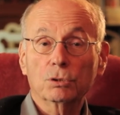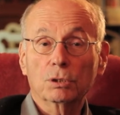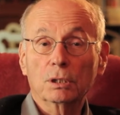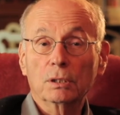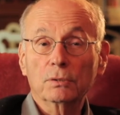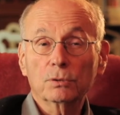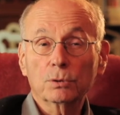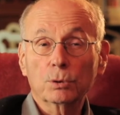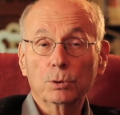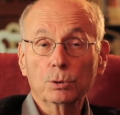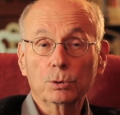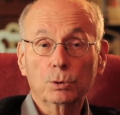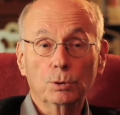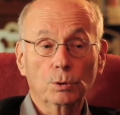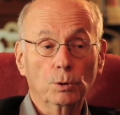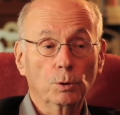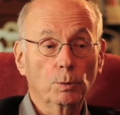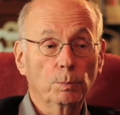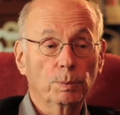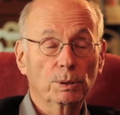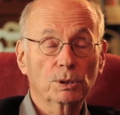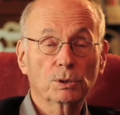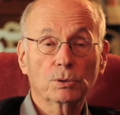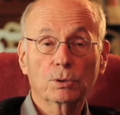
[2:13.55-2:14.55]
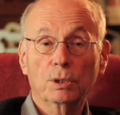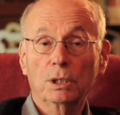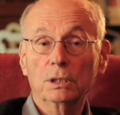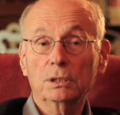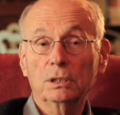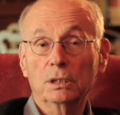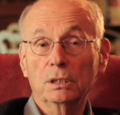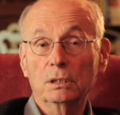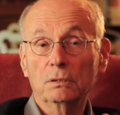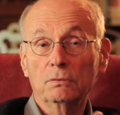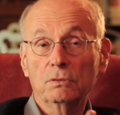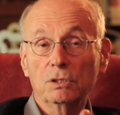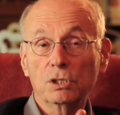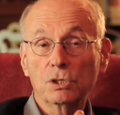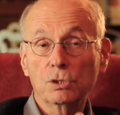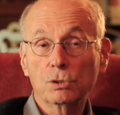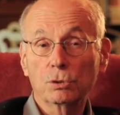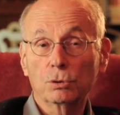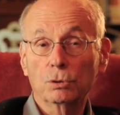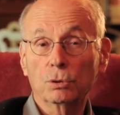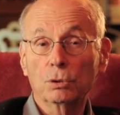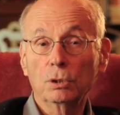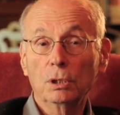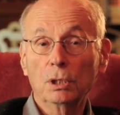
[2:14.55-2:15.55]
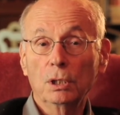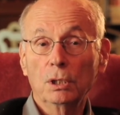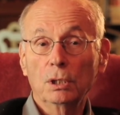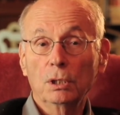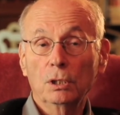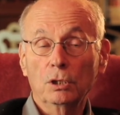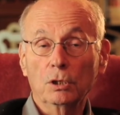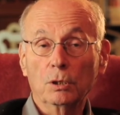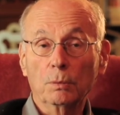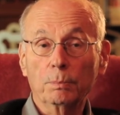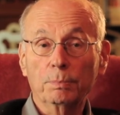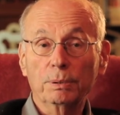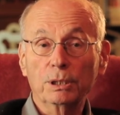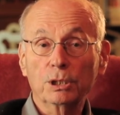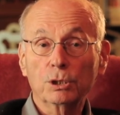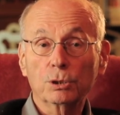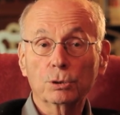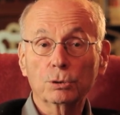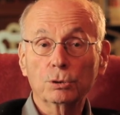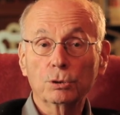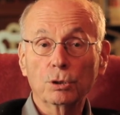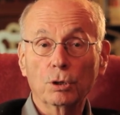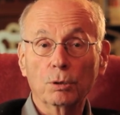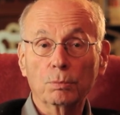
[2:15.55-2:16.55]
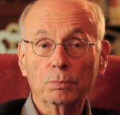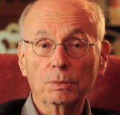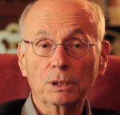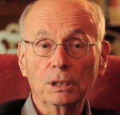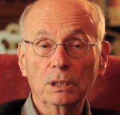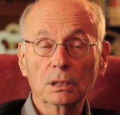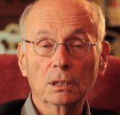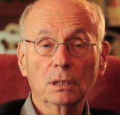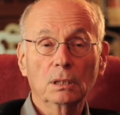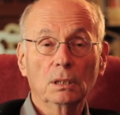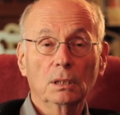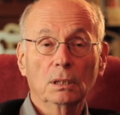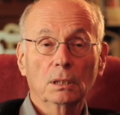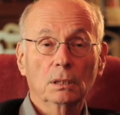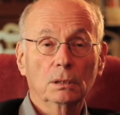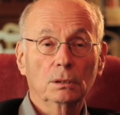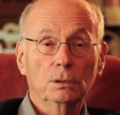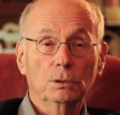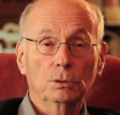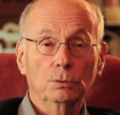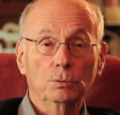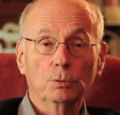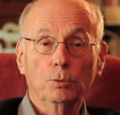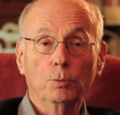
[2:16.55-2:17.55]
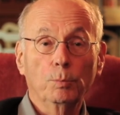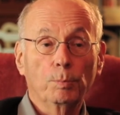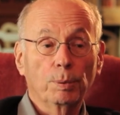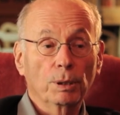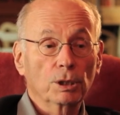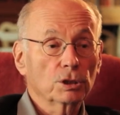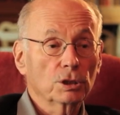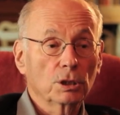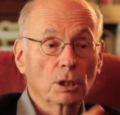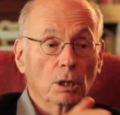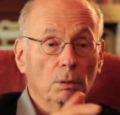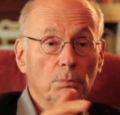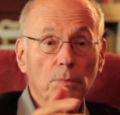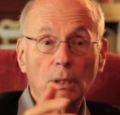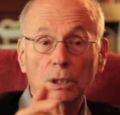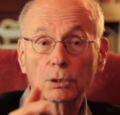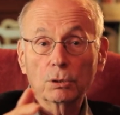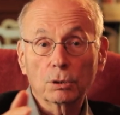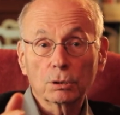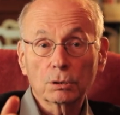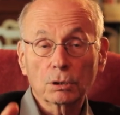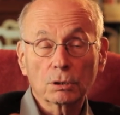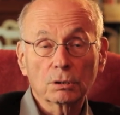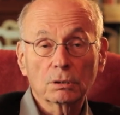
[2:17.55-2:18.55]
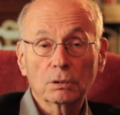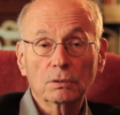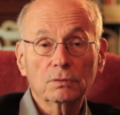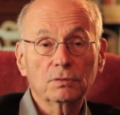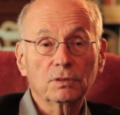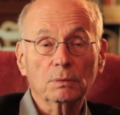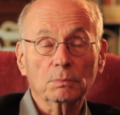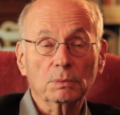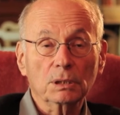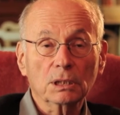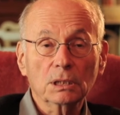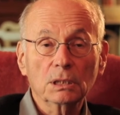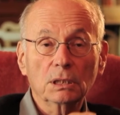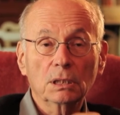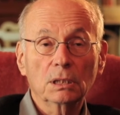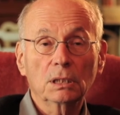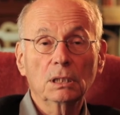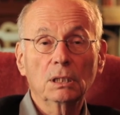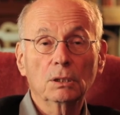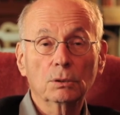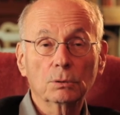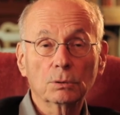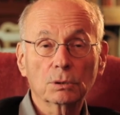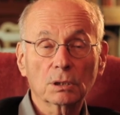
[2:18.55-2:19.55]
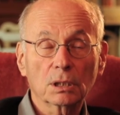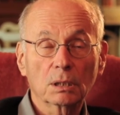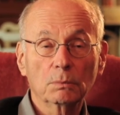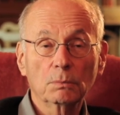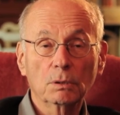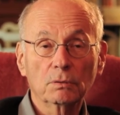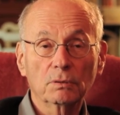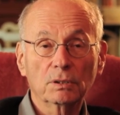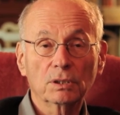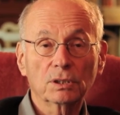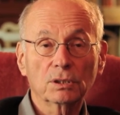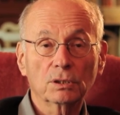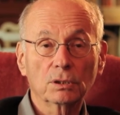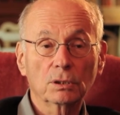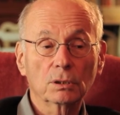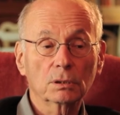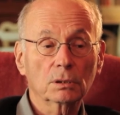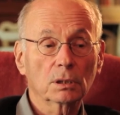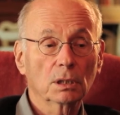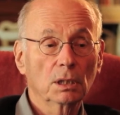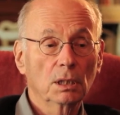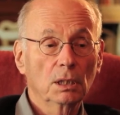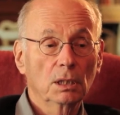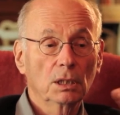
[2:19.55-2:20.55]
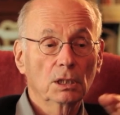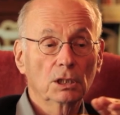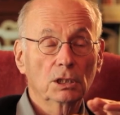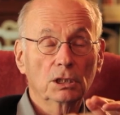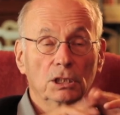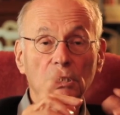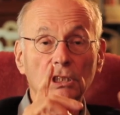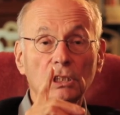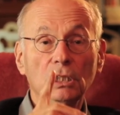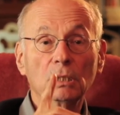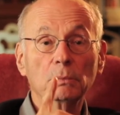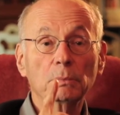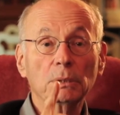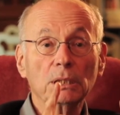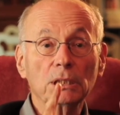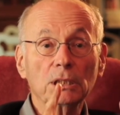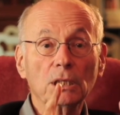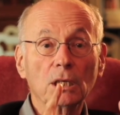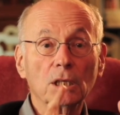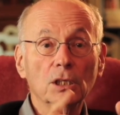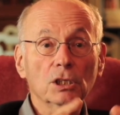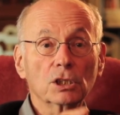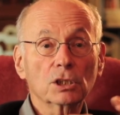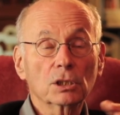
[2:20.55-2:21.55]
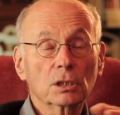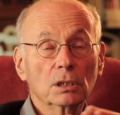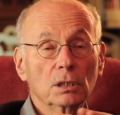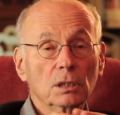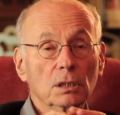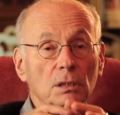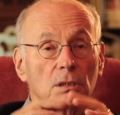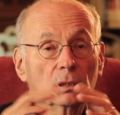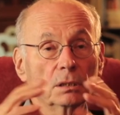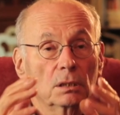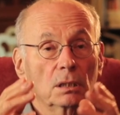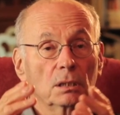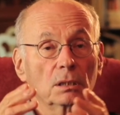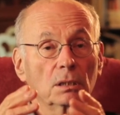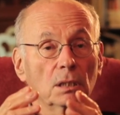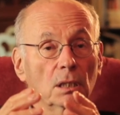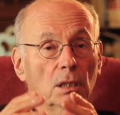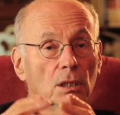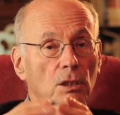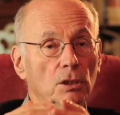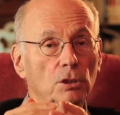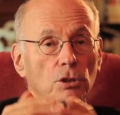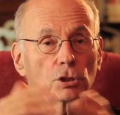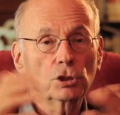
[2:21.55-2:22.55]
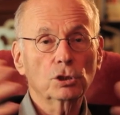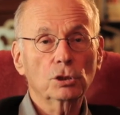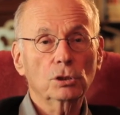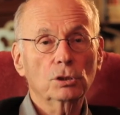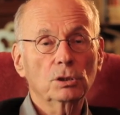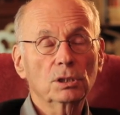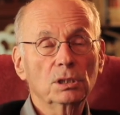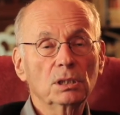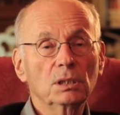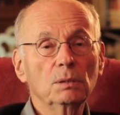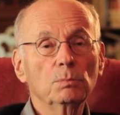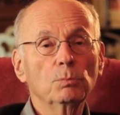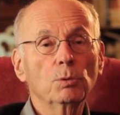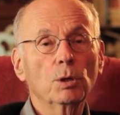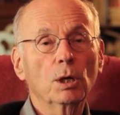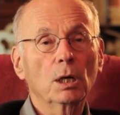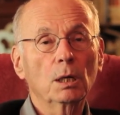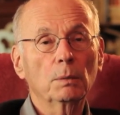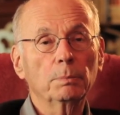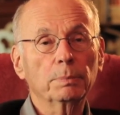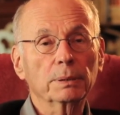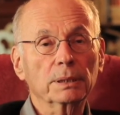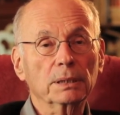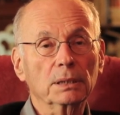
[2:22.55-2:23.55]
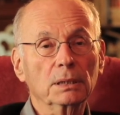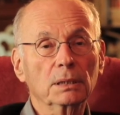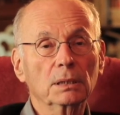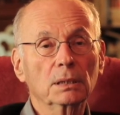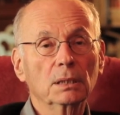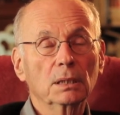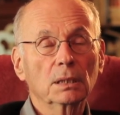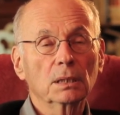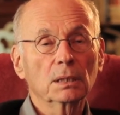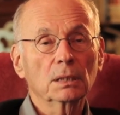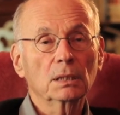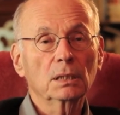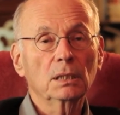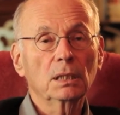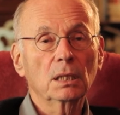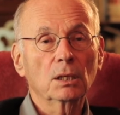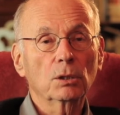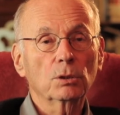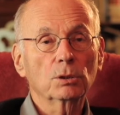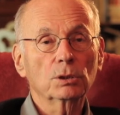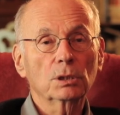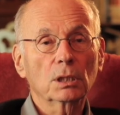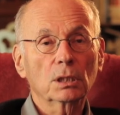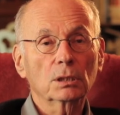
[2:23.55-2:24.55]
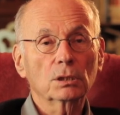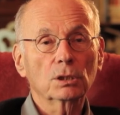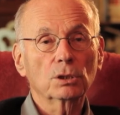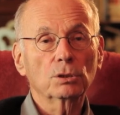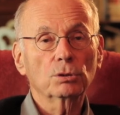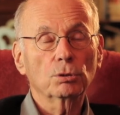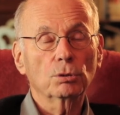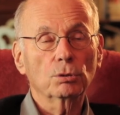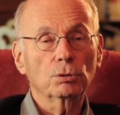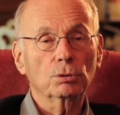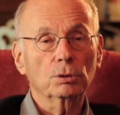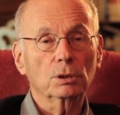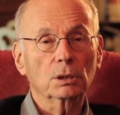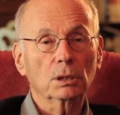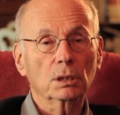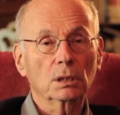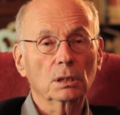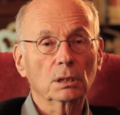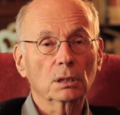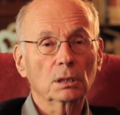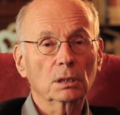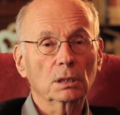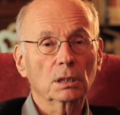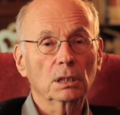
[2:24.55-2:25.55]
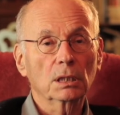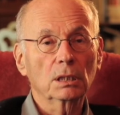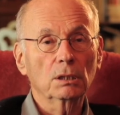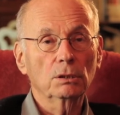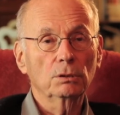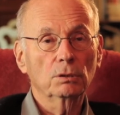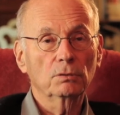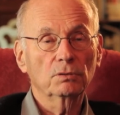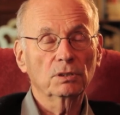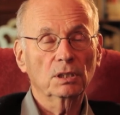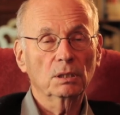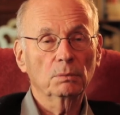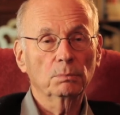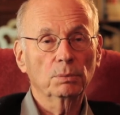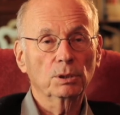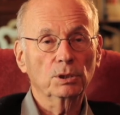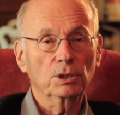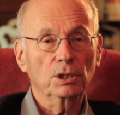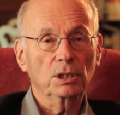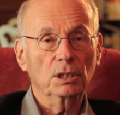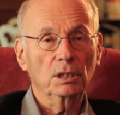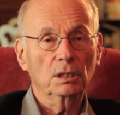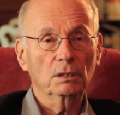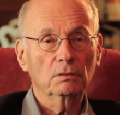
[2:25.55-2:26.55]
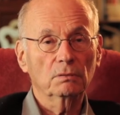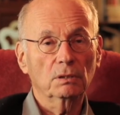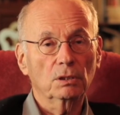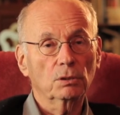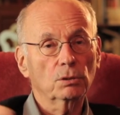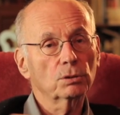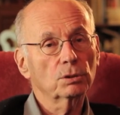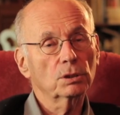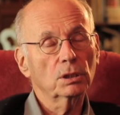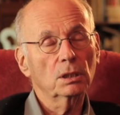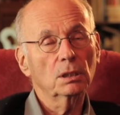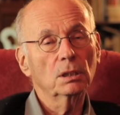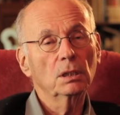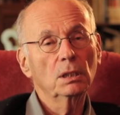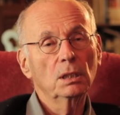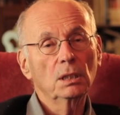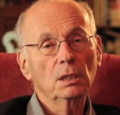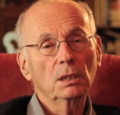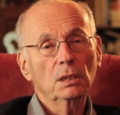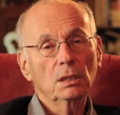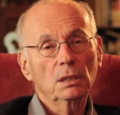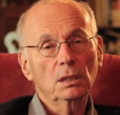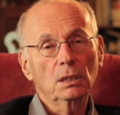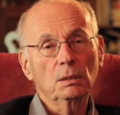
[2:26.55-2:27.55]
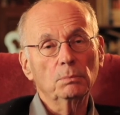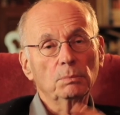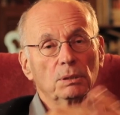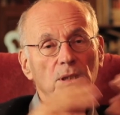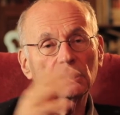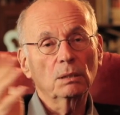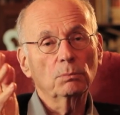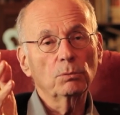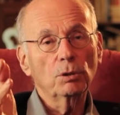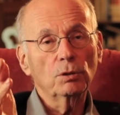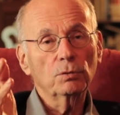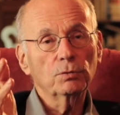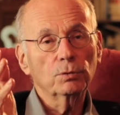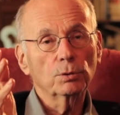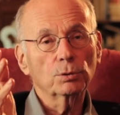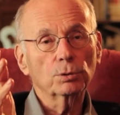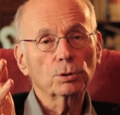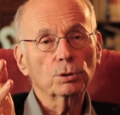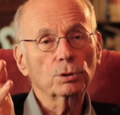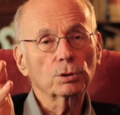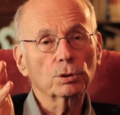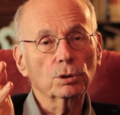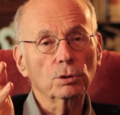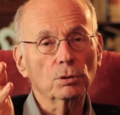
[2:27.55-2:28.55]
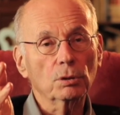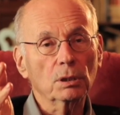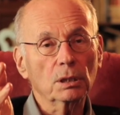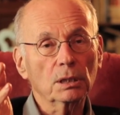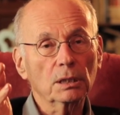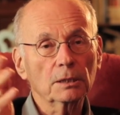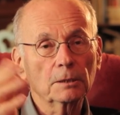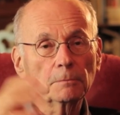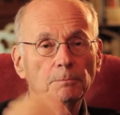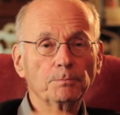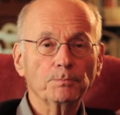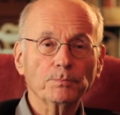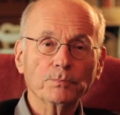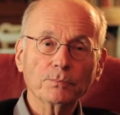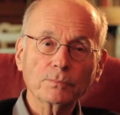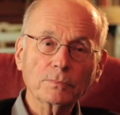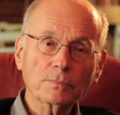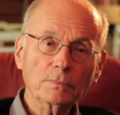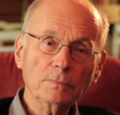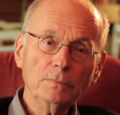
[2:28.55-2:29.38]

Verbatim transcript: il se lève trop tôt, parce que la télévision l'empêche de dormir, ou parce qu'il y a un malheur dans sa famille, il a de très mauvaises notes, il déménage, ça s'arrange, six mois après, il a retardé son retard et il devient bon élève. Alors ça, les métamorphoses scolaires,